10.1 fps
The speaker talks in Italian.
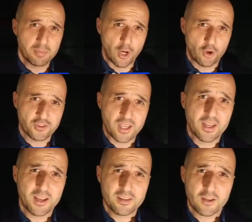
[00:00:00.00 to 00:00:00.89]
Pelosi
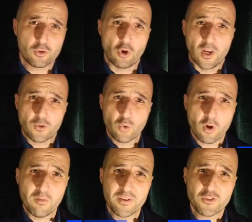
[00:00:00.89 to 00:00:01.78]
ritrattò la sua
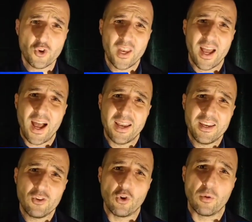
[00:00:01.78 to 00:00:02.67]
confessione
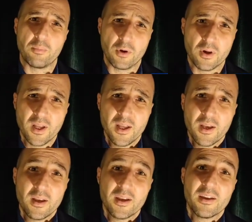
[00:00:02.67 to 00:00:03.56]
anni dopo,
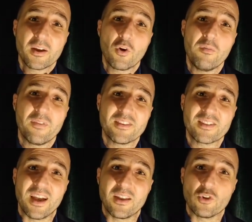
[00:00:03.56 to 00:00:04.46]

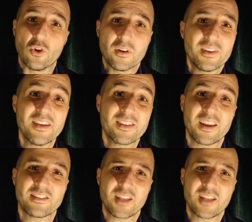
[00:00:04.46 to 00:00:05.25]
confessando di essere